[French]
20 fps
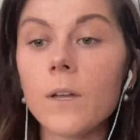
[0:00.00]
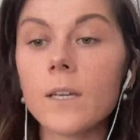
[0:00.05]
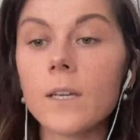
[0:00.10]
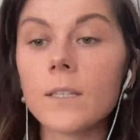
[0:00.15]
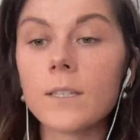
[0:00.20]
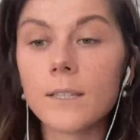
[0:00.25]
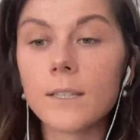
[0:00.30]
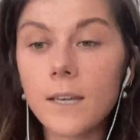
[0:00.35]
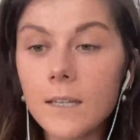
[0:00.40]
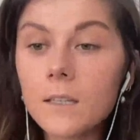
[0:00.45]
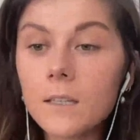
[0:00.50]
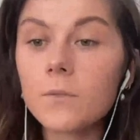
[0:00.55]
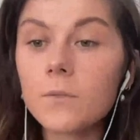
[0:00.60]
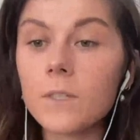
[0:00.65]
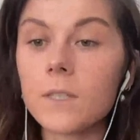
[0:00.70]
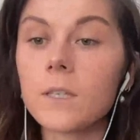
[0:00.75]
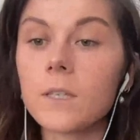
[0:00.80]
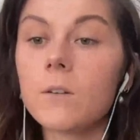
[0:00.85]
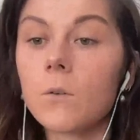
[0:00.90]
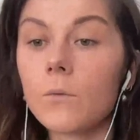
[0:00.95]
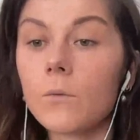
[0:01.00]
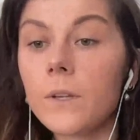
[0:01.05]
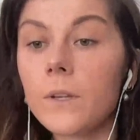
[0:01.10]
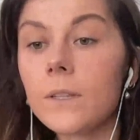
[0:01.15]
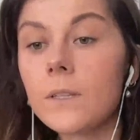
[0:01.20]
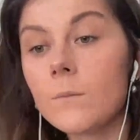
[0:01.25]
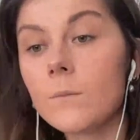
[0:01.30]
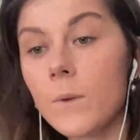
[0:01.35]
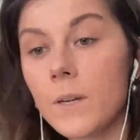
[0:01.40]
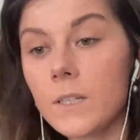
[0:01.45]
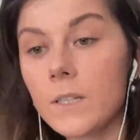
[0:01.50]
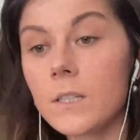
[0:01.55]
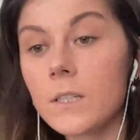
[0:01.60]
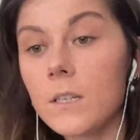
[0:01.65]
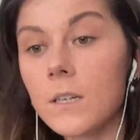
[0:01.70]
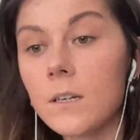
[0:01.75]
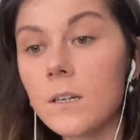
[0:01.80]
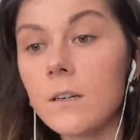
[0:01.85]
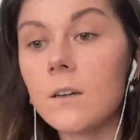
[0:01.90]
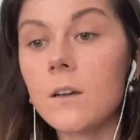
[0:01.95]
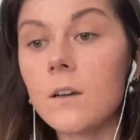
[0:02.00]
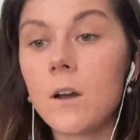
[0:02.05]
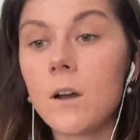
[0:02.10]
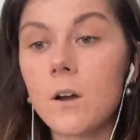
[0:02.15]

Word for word: C'est très difficile en fait d'imaginer,